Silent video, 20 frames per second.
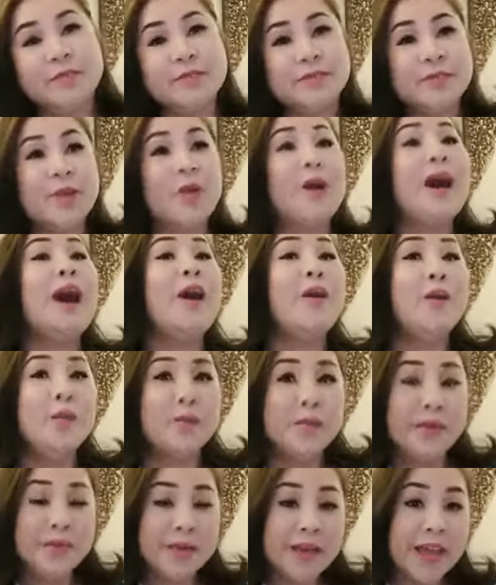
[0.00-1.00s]
ของเขา
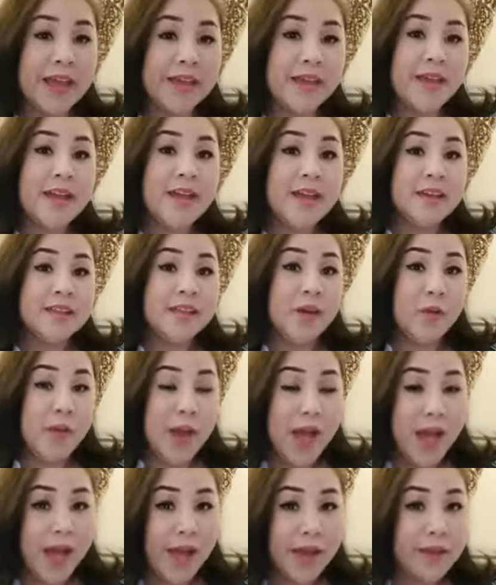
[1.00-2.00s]
ไม่เป็นไร แต่
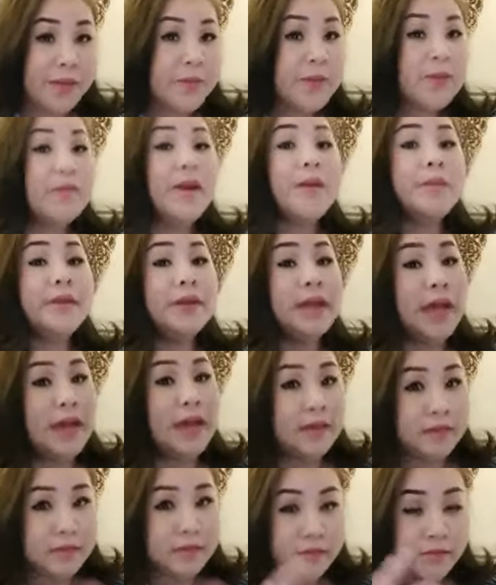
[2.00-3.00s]
ว่าอันนี้ไม่ได้ว่าพี่รัต
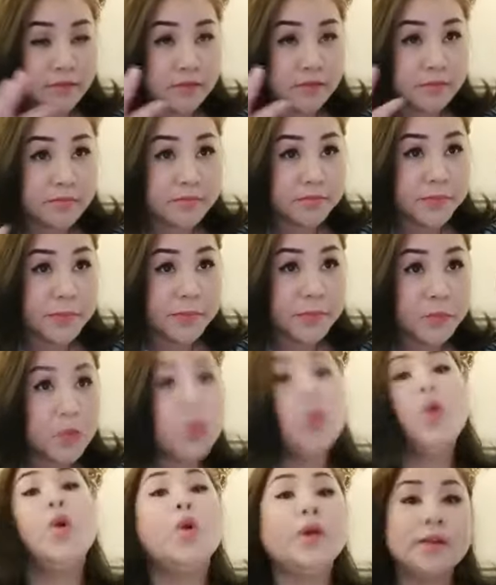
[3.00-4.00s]
ทุก
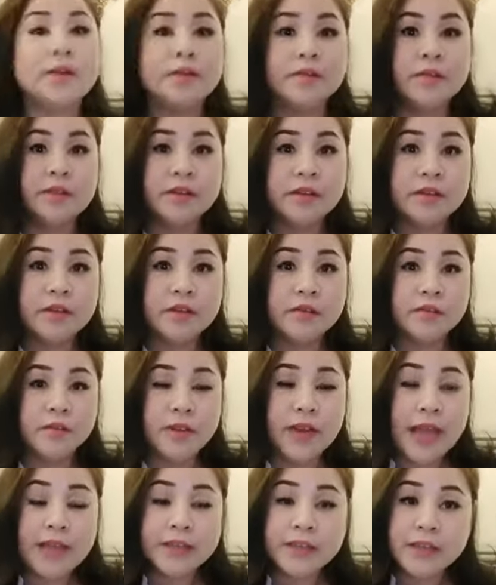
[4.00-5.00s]
คนเว
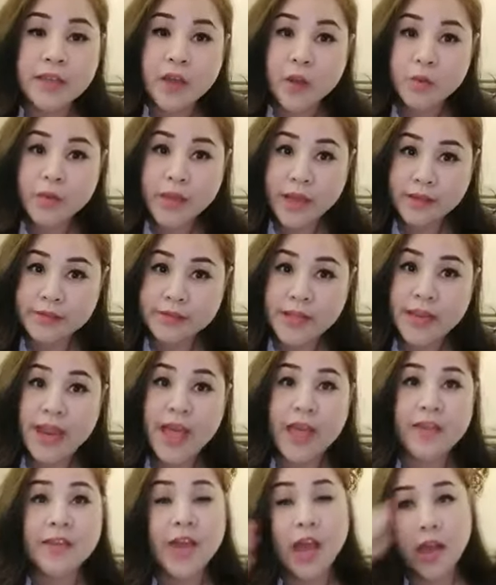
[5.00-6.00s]
ลาที่เราอยากจะไล
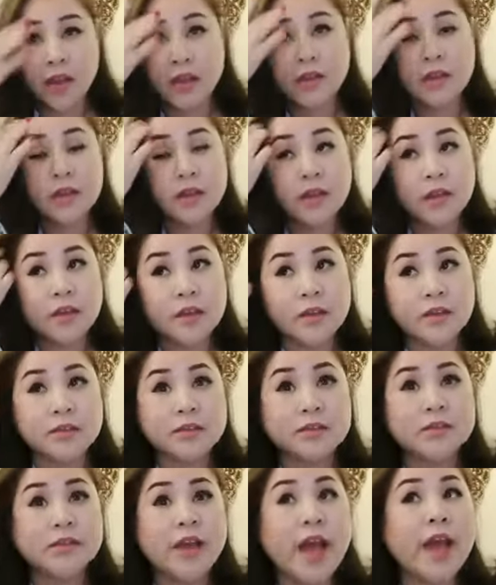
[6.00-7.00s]
ฟ์อ่ะ
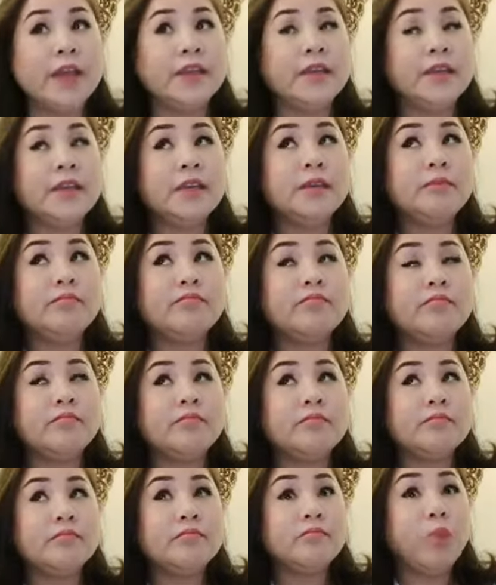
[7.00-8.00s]
อันนี้
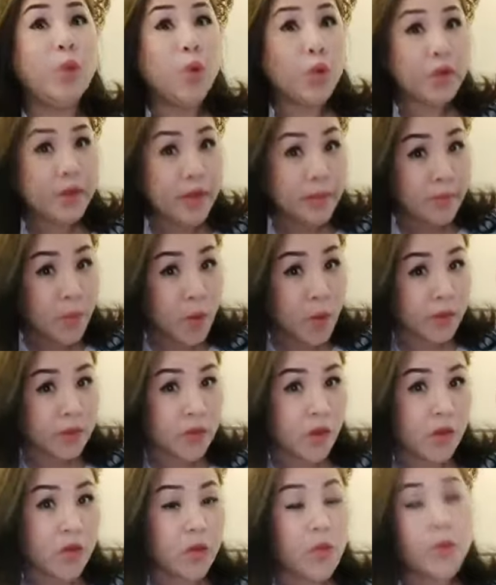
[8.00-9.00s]
พูดในโหมด
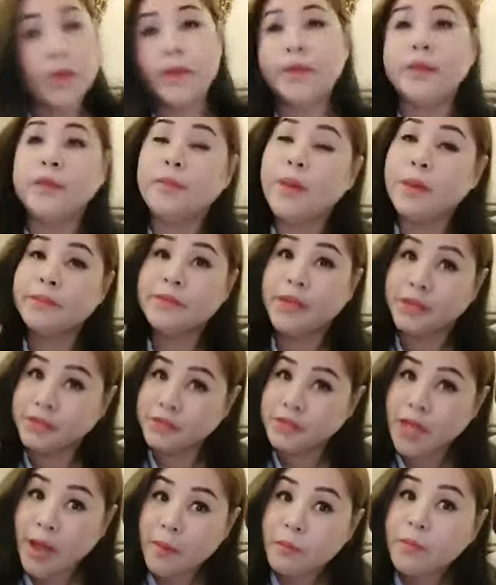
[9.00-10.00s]
ของคนที่แบบอยาก
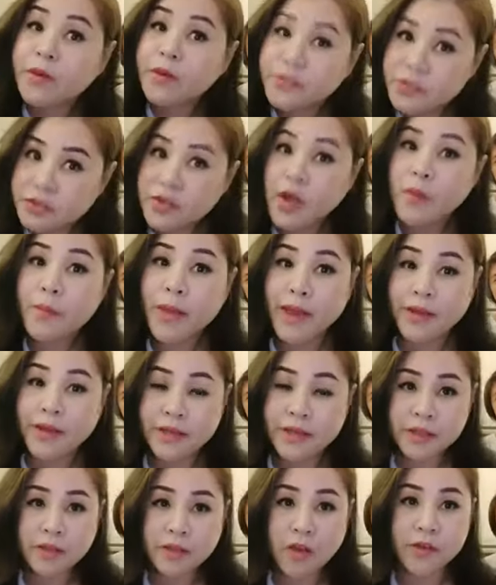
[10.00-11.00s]
จะทำ personal
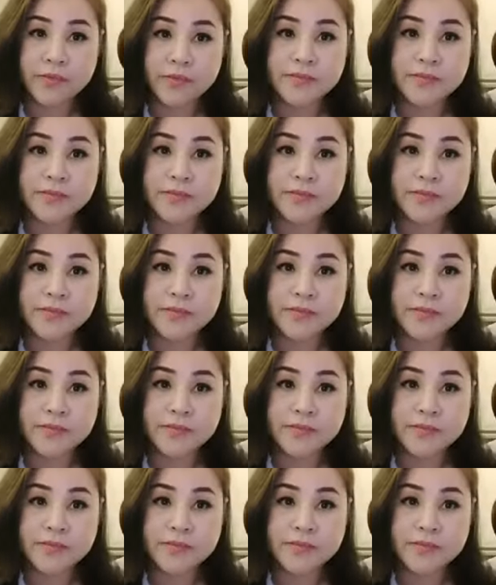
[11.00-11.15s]
branding ก่อน